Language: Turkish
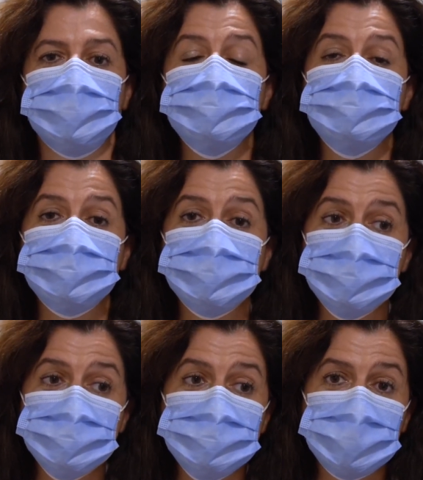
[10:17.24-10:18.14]

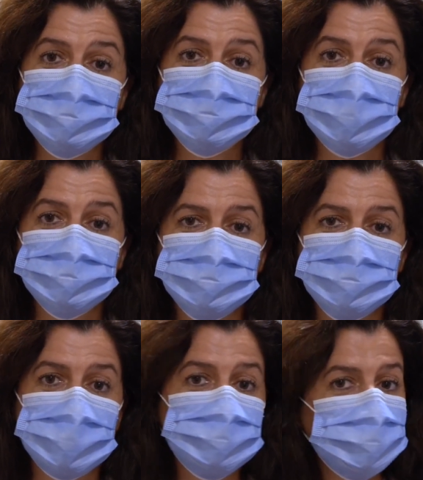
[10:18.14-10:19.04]
Hastalarımız zaten
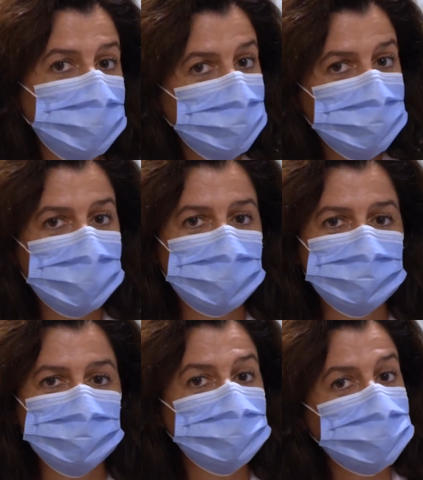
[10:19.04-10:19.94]
kendine
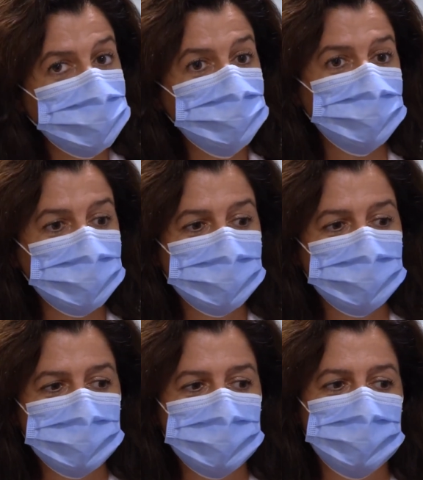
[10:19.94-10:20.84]
özel, biricik.
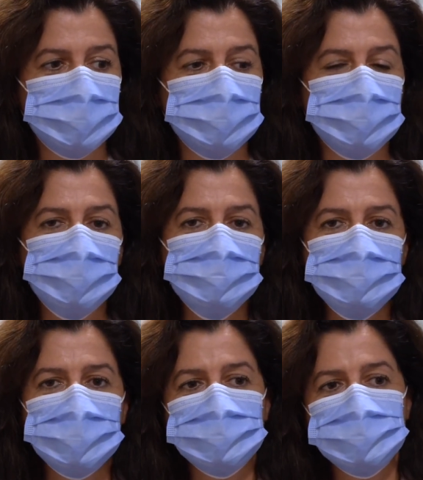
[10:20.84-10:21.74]
O
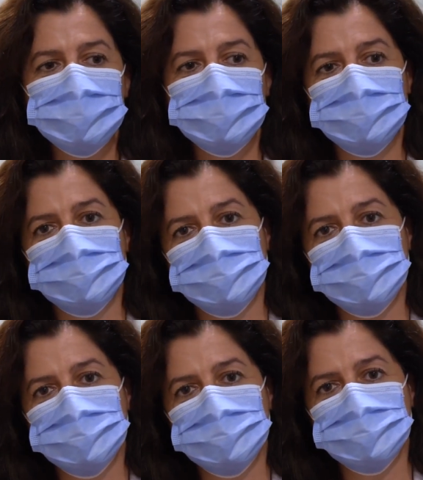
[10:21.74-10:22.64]
yüzden de
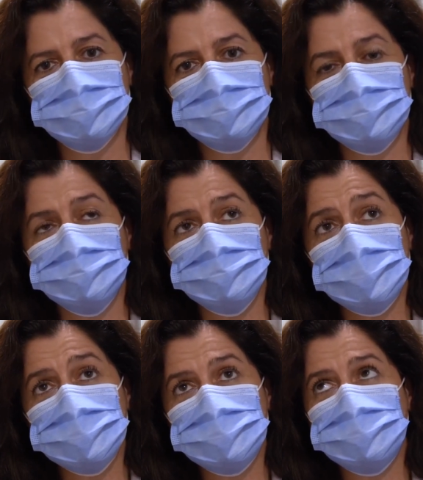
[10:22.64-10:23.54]
ıı,
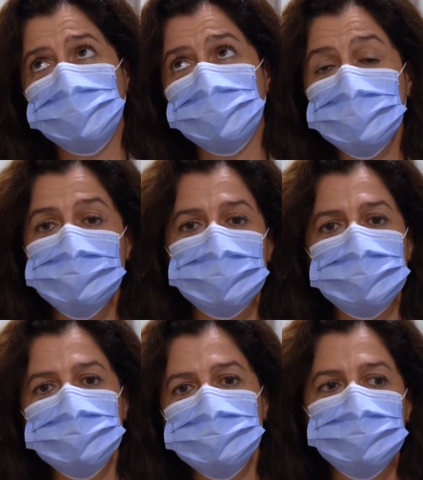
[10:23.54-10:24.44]
sürekli
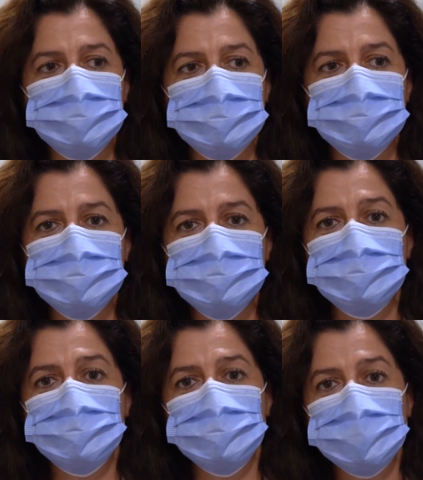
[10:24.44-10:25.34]
mesleğin
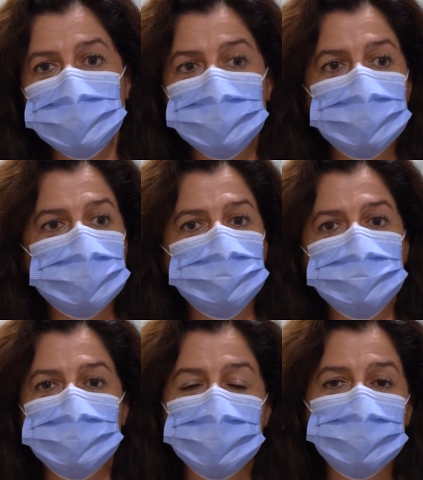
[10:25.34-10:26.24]
size bu
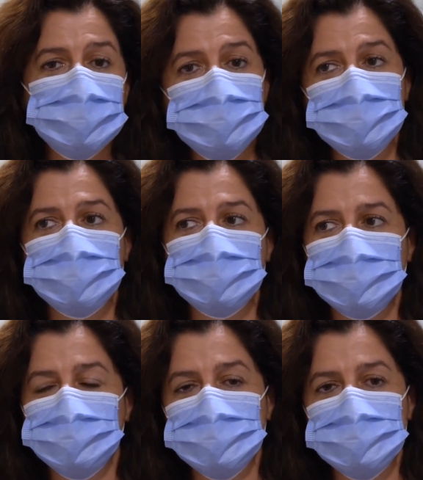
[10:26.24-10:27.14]
yeniliği, bu dinamizmi
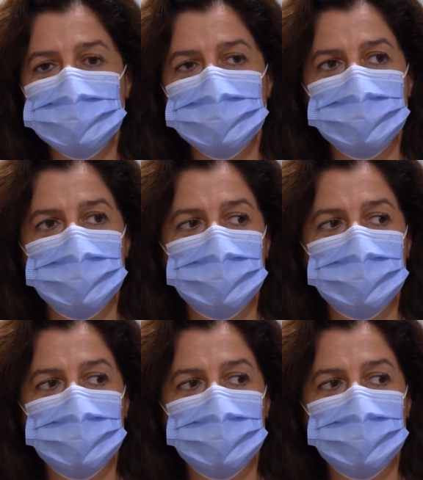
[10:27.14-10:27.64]
getirmesi, e,